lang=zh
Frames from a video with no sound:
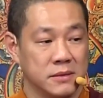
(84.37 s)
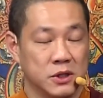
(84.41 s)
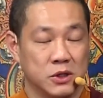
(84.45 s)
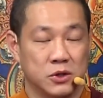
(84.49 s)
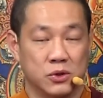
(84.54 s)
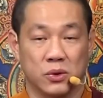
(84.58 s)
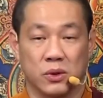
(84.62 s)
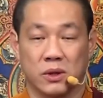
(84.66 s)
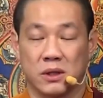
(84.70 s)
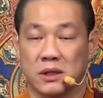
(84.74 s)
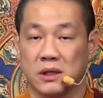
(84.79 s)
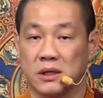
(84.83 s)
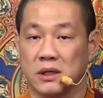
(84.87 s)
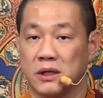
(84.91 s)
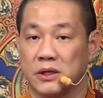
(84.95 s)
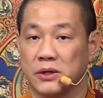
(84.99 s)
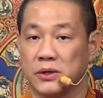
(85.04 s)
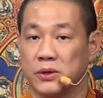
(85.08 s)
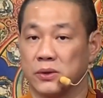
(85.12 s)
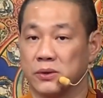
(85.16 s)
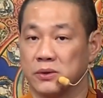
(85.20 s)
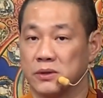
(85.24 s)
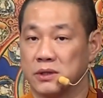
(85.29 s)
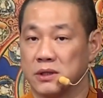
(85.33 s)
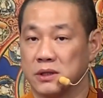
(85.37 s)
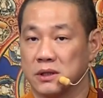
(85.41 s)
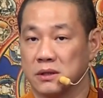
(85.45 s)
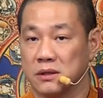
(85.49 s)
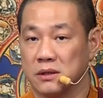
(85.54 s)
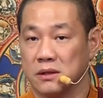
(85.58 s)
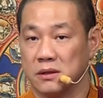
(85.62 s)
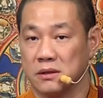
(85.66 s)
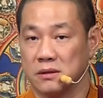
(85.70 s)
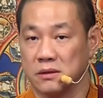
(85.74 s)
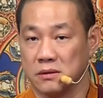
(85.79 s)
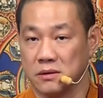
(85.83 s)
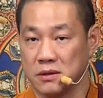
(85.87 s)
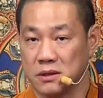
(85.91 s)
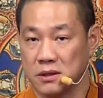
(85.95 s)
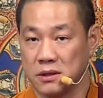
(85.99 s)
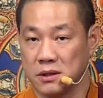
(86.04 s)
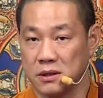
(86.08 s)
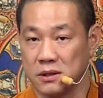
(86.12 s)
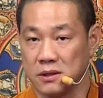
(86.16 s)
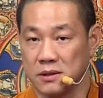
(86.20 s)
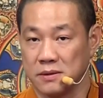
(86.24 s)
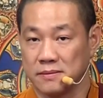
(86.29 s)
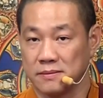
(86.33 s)
做得有声有
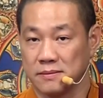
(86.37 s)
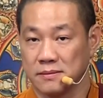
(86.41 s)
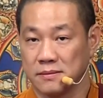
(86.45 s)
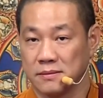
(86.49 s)
色，